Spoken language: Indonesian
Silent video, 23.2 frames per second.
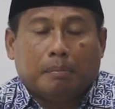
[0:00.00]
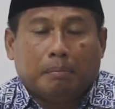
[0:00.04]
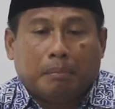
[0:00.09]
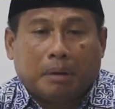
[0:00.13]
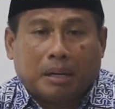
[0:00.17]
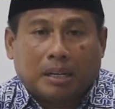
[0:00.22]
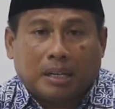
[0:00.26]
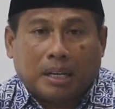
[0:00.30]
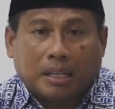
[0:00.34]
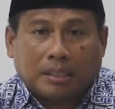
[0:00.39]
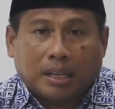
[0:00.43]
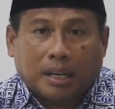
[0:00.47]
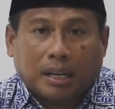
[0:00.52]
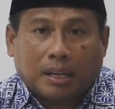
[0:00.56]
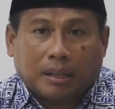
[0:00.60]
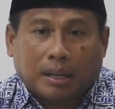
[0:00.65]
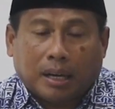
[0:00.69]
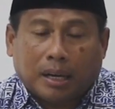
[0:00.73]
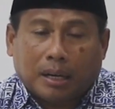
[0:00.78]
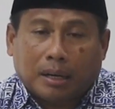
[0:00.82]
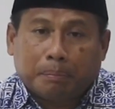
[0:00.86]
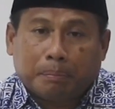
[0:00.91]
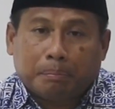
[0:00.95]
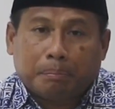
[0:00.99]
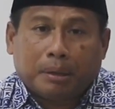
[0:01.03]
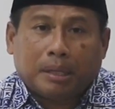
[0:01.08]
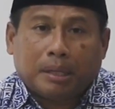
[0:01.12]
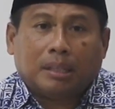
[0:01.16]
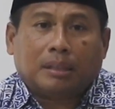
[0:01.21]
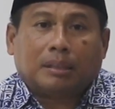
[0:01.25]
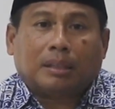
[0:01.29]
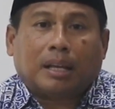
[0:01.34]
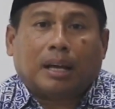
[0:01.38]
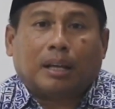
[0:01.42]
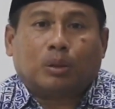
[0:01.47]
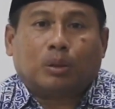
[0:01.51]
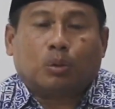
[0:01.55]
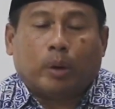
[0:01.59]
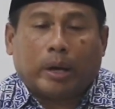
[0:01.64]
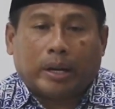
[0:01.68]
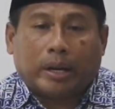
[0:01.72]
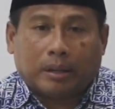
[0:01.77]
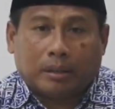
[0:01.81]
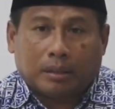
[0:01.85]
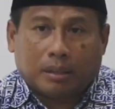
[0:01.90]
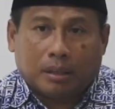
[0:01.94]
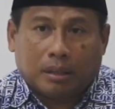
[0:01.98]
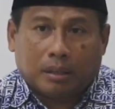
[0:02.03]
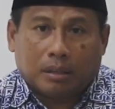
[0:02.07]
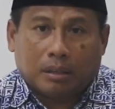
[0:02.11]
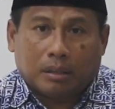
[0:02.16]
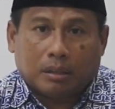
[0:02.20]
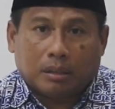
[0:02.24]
berdasarkan perintah Tuhannya.